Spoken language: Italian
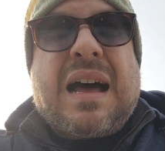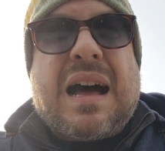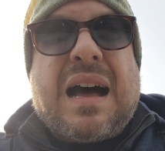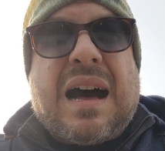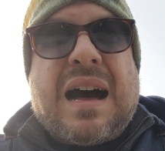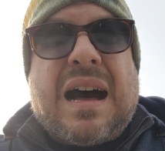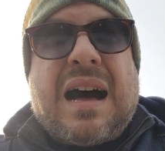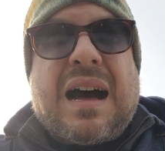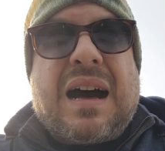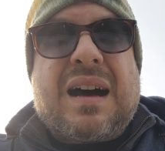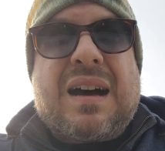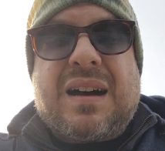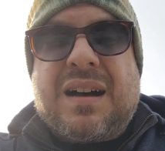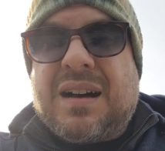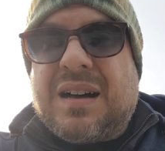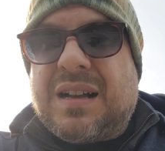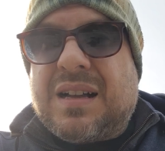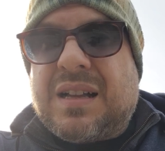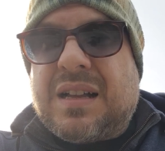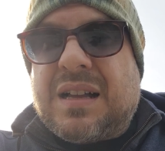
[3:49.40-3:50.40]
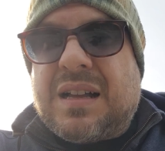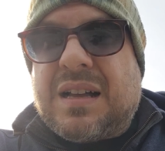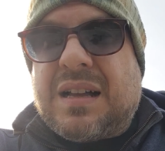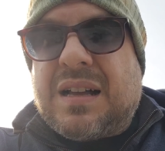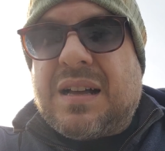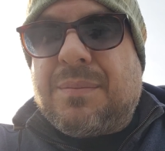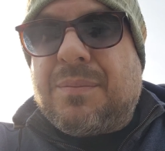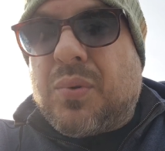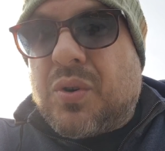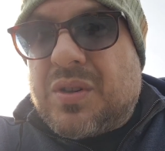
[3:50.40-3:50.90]

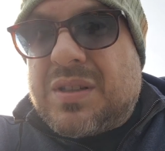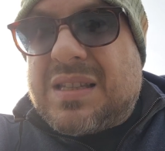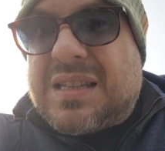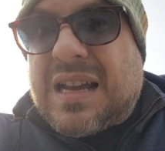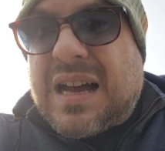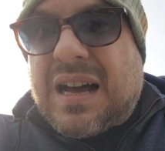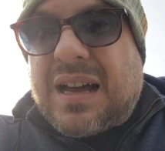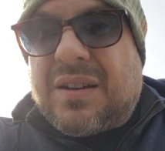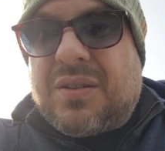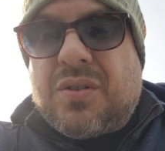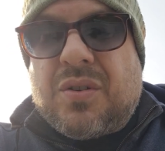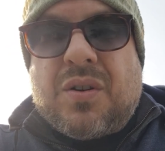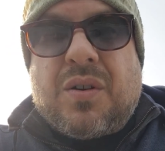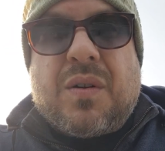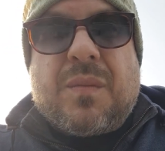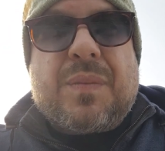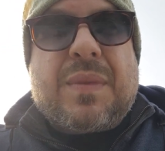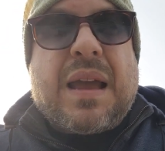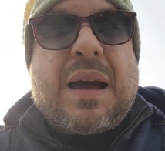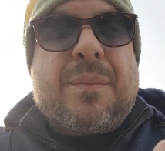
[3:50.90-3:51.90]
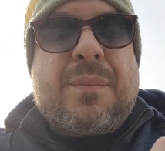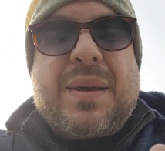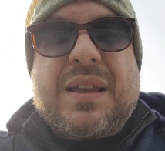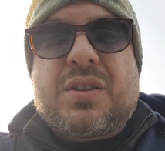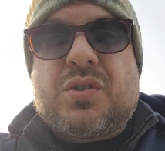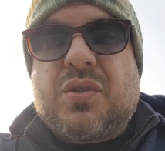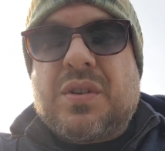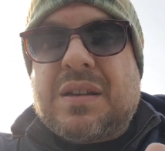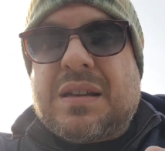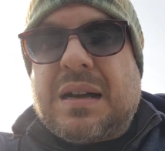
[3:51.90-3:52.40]
a uh, Bolzano ha
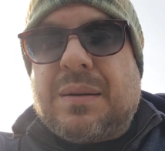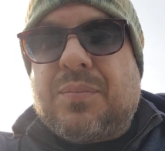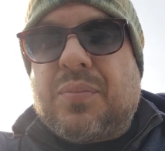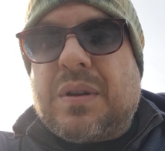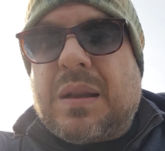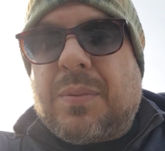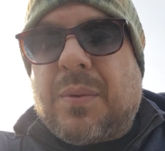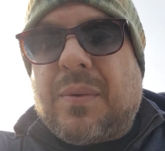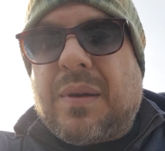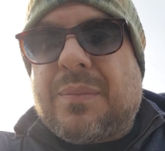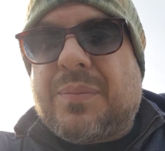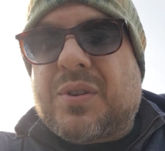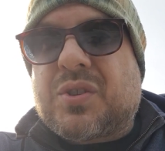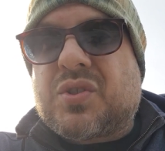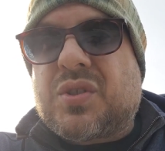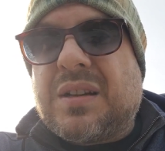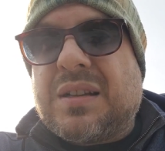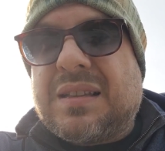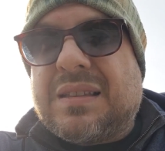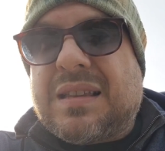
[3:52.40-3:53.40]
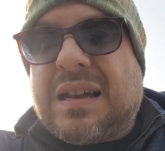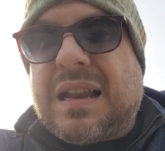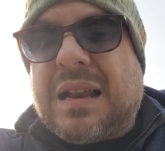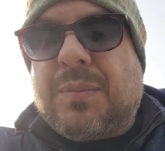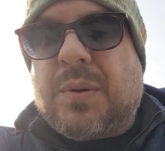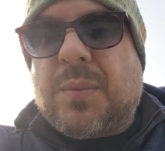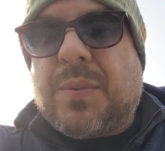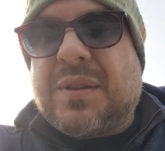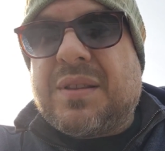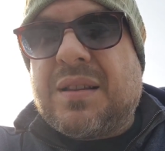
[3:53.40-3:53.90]
messo in campo la propria personalità la
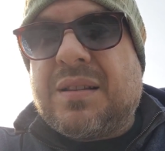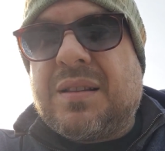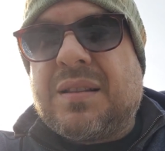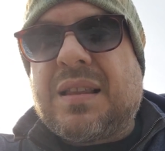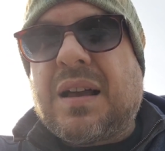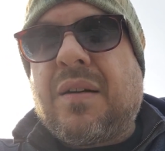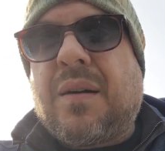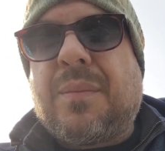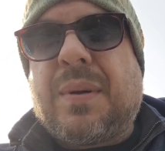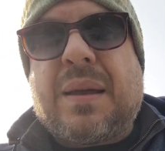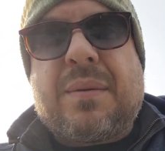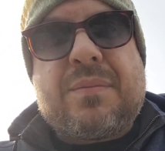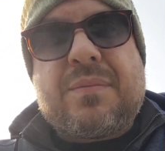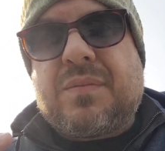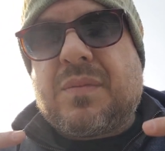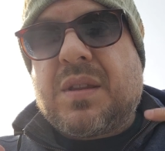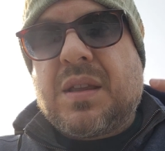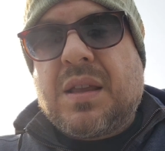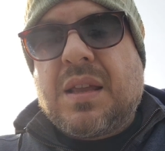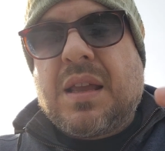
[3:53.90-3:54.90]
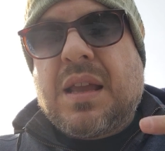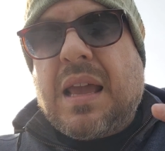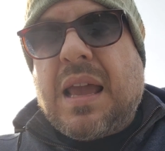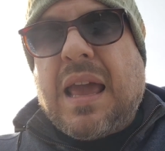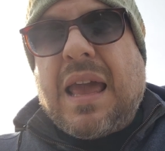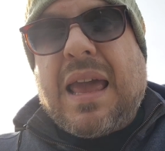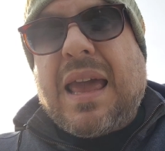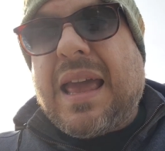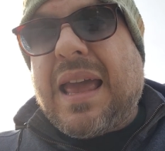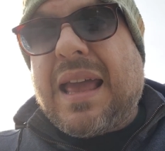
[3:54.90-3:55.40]
propria identità vabbè
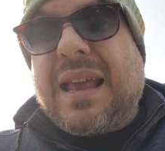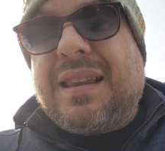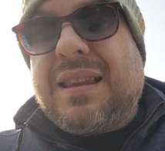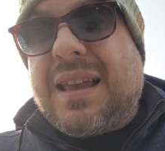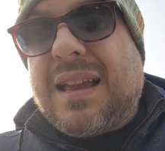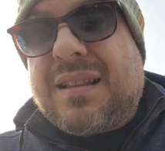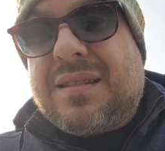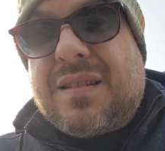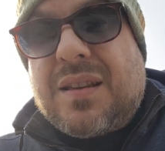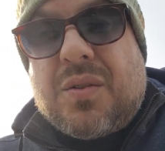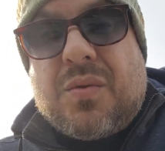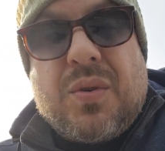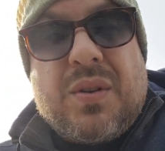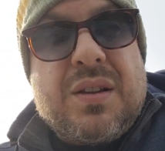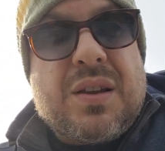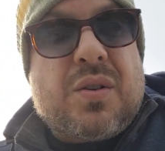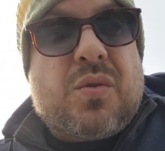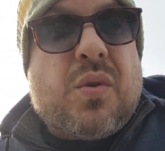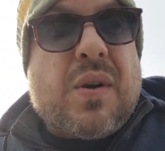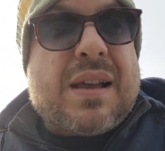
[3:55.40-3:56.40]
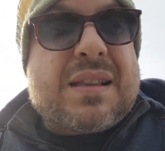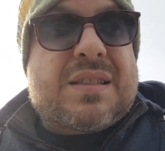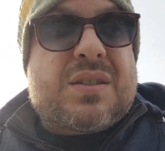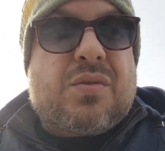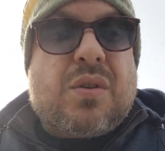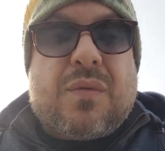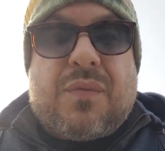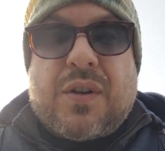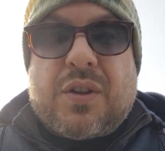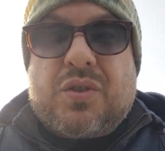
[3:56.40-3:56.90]
e, e, niente, quindi
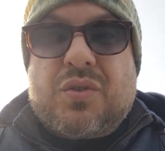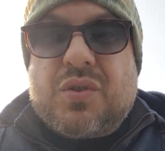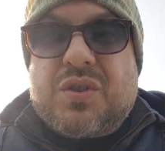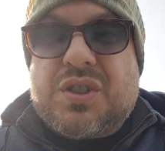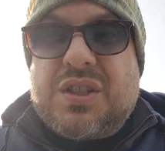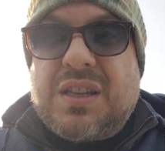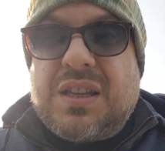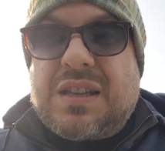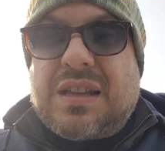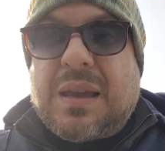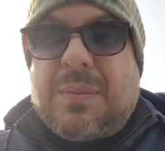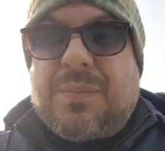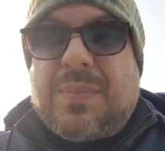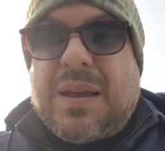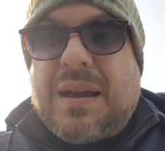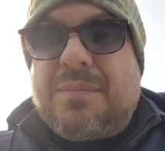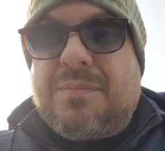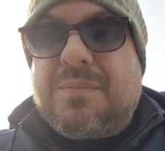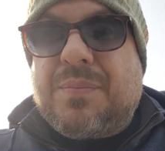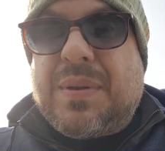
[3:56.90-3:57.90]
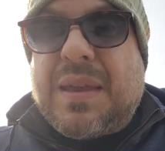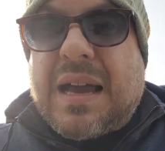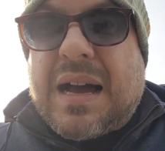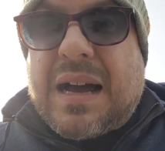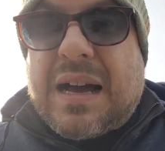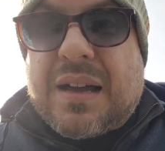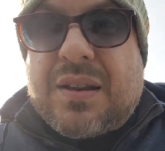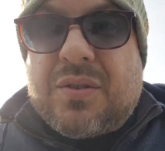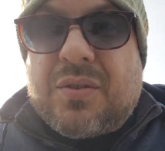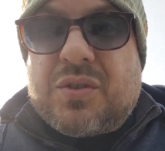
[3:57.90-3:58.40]
questo ha fatto sì che pian
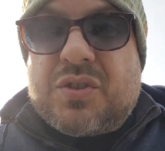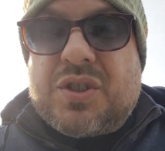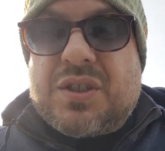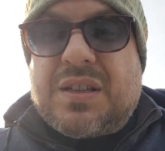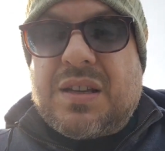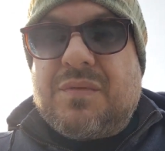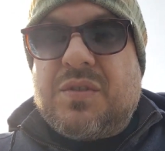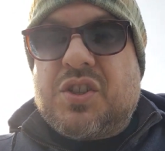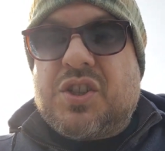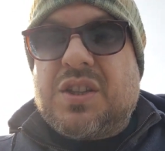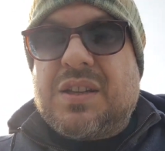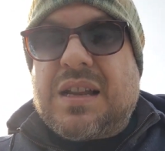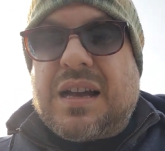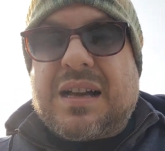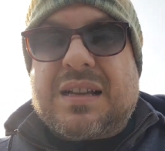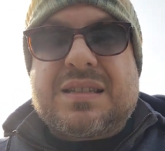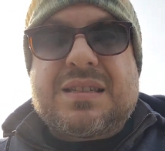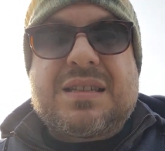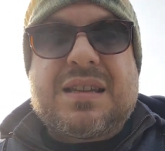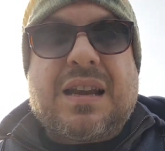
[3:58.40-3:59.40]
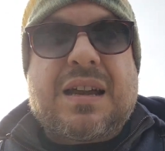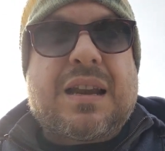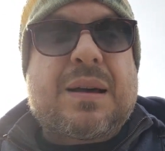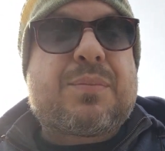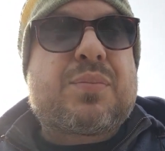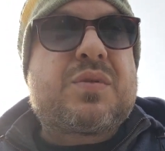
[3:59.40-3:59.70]
piano ci si avvicinasse alla